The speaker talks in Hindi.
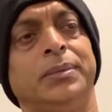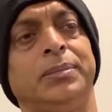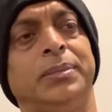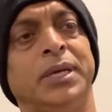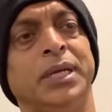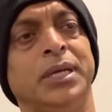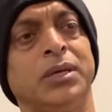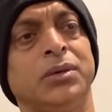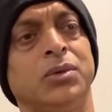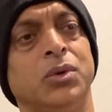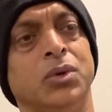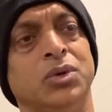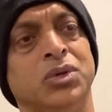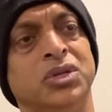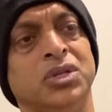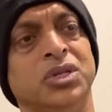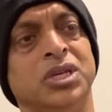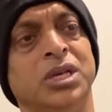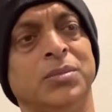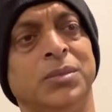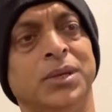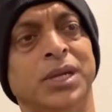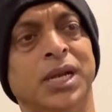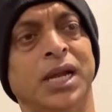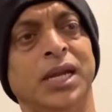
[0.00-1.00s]
बड़ी कोशिश
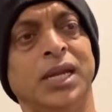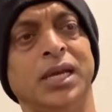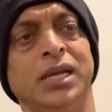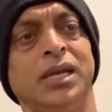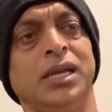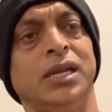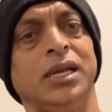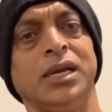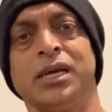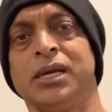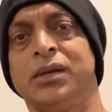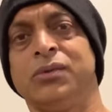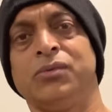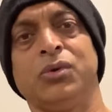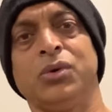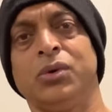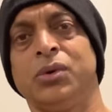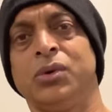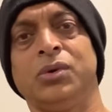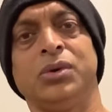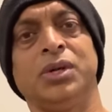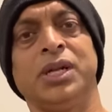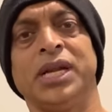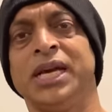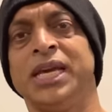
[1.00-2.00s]
की मनाने की लेकिन वो
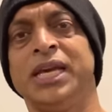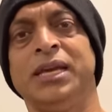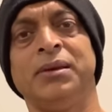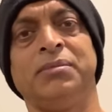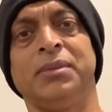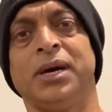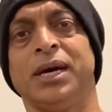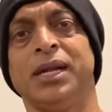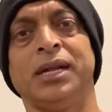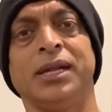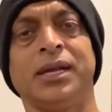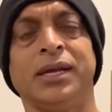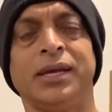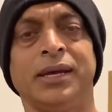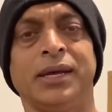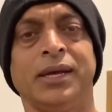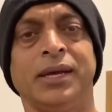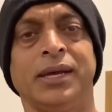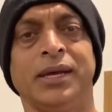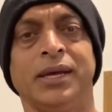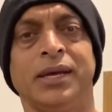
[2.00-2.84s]
नहीं माने